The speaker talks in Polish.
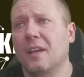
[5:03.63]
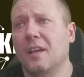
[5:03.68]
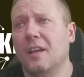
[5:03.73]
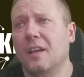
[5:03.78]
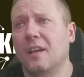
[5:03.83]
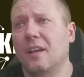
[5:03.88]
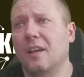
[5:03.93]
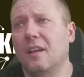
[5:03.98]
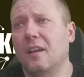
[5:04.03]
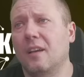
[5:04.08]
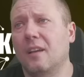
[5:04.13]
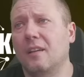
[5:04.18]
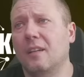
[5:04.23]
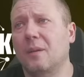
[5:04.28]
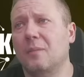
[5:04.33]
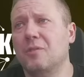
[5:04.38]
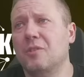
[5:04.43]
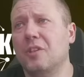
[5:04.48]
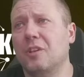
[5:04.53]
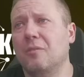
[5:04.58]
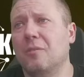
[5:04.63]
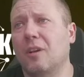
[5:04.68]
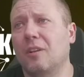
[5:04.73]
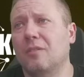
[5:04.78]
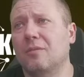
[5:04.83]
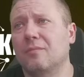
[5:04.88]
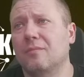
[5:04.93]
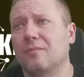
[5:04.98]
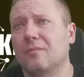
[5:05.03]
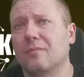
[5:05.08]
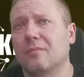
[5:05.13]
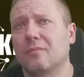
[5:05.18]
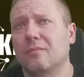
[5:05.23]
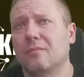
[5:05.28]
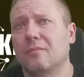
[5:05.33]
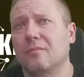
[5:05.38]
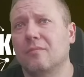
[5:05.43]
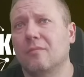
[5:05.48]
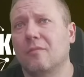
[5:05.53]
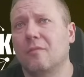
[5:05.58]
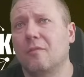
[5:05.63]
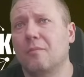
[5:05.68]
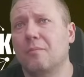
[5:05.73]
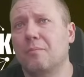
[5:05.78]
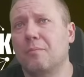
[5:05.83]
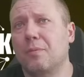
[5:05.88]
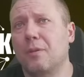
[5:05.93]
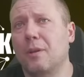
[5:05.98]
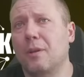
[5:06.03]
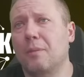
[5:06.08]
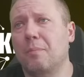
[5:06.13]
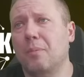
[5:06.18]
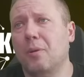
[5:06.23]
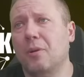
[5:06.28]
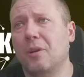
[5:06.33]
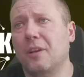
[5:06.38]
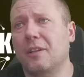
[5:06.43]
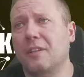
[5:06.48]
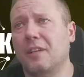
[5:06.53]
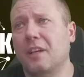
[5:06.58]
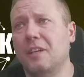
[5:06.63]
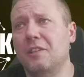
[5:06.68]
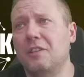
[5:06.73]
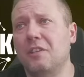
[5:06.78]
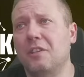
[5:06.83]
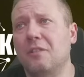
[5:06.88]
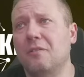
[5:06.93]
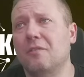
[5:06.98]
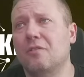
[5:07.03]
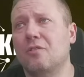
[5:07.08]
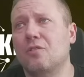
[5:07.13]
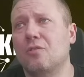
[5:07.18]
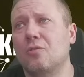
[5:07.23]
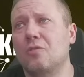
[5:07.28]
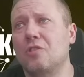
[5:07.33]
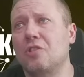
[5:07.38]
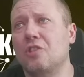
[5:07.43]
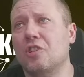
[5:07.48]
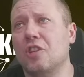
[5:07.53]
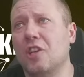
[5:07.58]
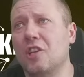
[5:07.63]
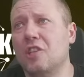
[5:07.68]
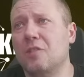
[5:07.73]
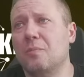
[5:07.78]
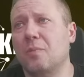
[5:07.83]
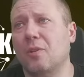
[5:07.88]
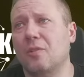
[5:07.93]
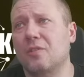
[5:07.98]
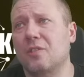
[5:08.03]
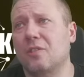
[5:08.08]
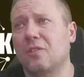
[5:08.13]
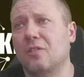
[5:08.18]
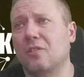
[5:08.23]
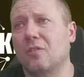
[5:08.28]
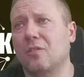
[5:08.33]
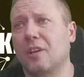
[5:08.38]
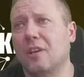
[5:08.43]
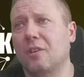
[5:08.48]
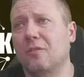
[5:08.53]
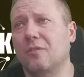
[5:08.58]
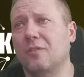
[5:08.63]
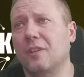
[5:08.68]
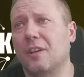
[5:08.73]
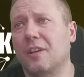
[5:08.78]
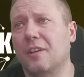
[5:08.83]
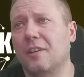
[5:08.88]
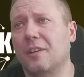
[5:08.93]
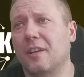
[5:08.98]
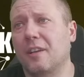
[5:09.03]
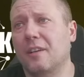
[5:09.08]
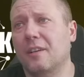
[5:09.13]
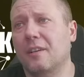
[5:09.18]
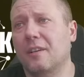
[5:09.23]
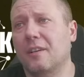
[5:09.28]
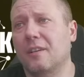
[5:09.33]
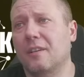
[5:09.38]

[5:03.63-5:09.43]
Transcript: e, na przykład projekt ID zrzuci 6% tokenów na rynek. E,